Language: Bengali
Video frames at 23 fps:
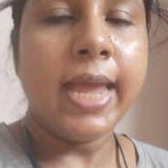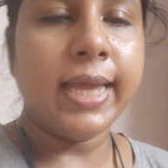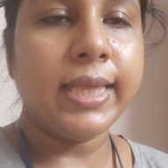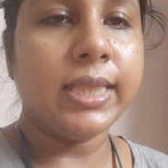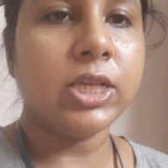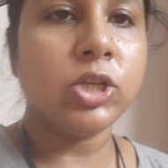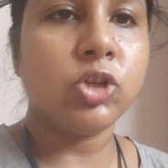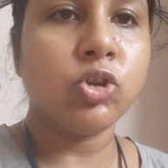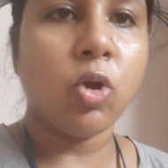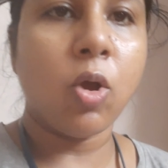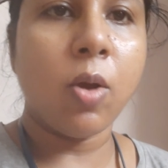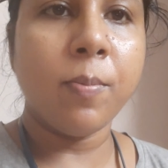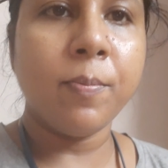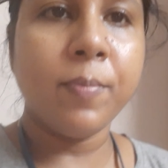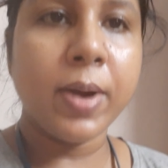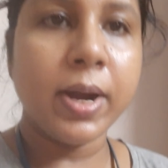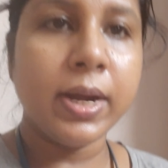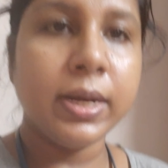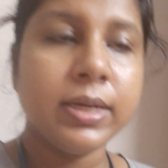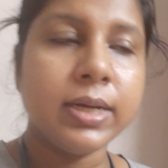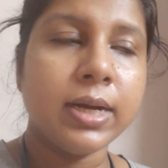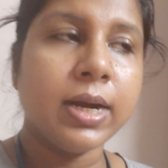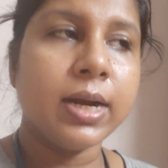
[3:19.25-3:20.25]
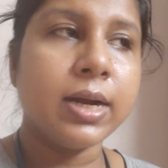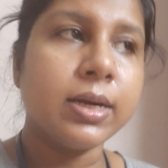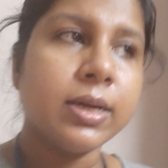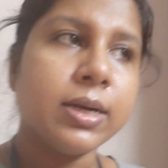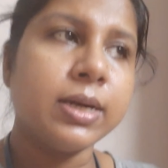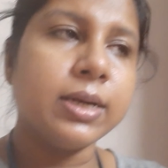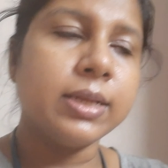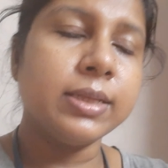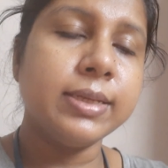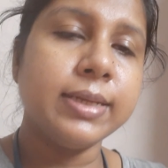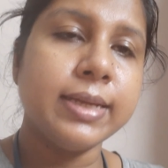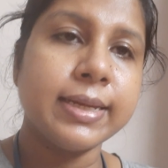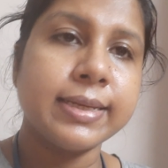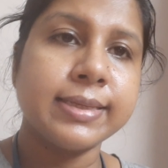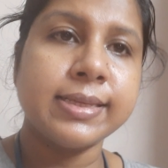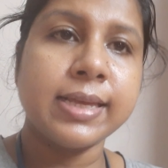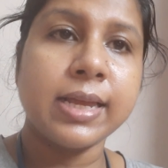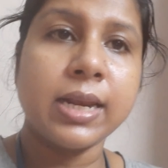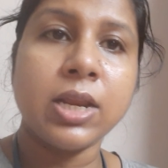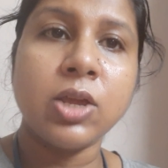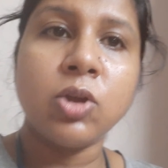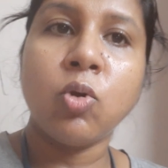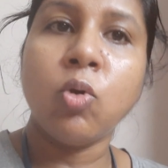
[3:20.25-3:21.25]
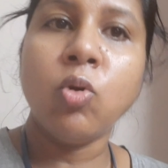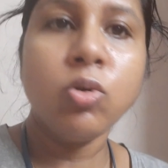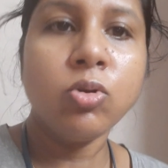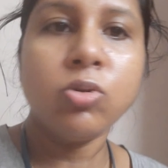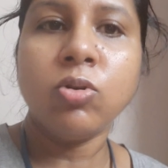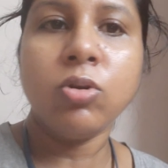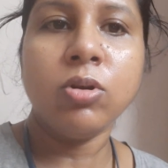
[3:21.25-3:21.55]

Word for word: এদের সব বাড়িটা রান্নার যে এক্স্যাক্টলি কোন